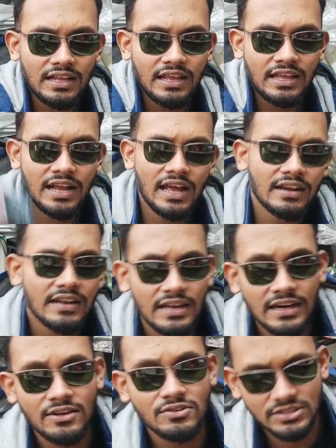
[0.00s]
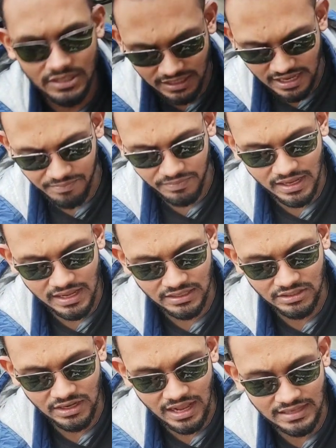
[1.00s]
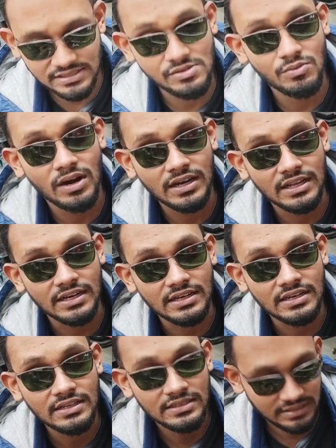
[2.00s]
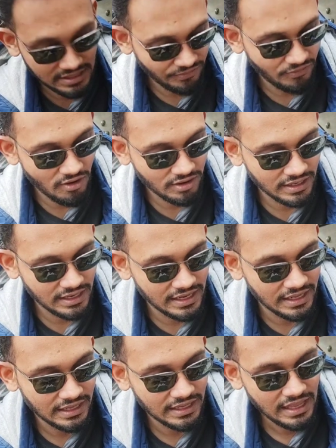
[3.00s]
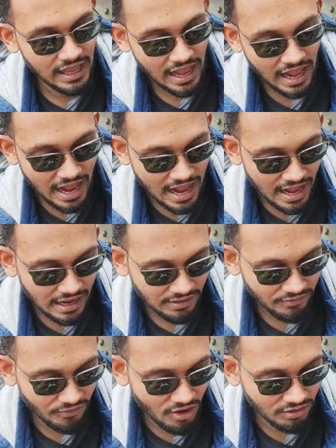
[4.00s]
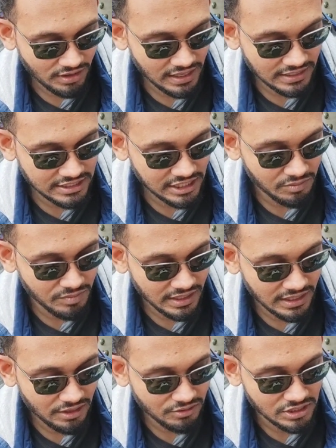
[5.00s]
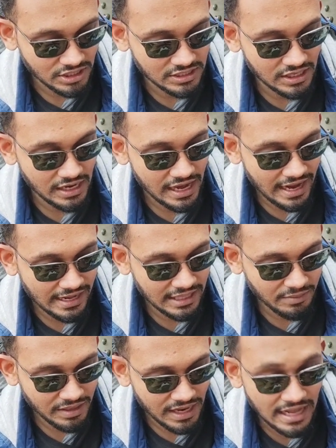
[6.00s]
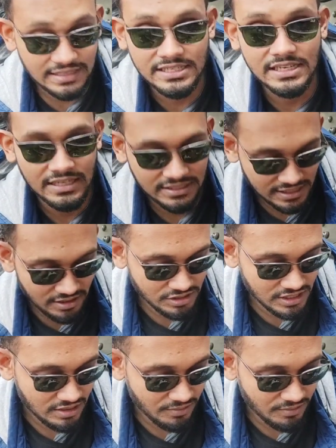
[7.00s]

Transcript: এই কার রিলেটা হচ্ছে কি আপনার আশি ওয়ার্ডের যেটা ফক রিলে আর ফক রিলে চিনবেন কে হচ্ছে যেটা লেখা দেখবেন আশি সেটা হচ্ছে